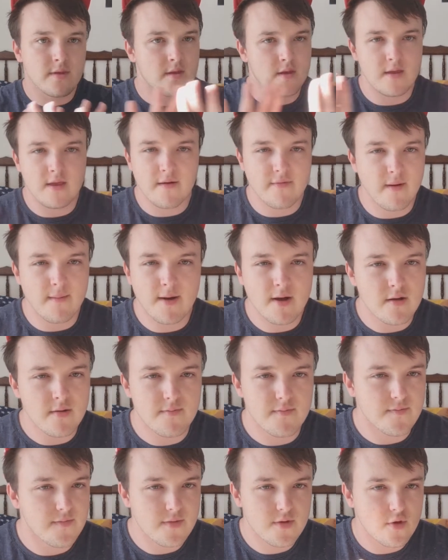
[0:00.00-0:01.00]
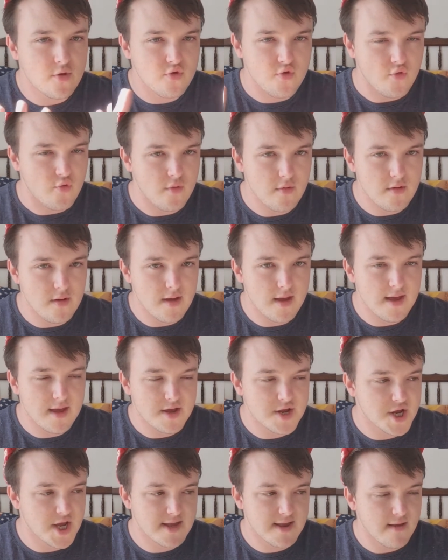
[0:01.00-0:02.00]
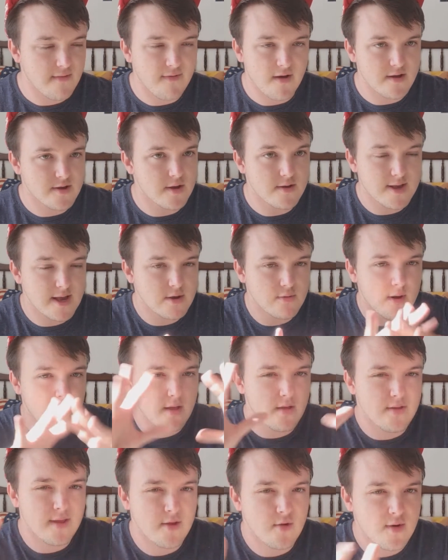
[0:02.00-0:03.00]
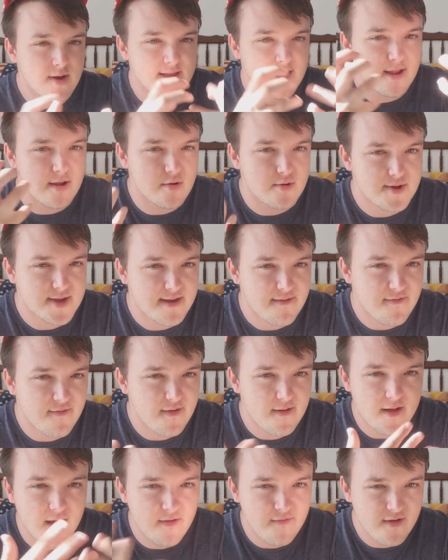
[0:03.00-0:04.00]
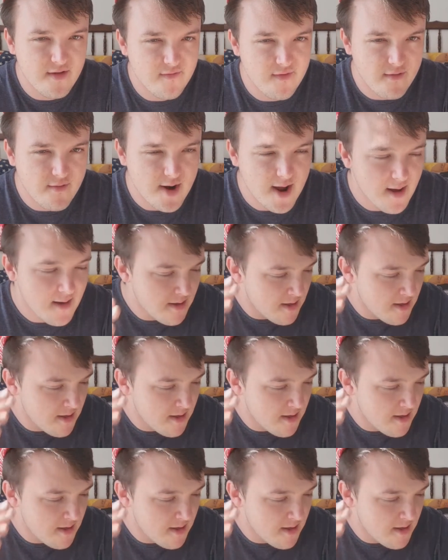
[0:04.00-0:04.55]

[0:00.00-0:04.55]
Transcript: Il y a vraiment de tout et j'essaie de faire en sorte que ce soit un endroit assez inclusif. En fait, voilà.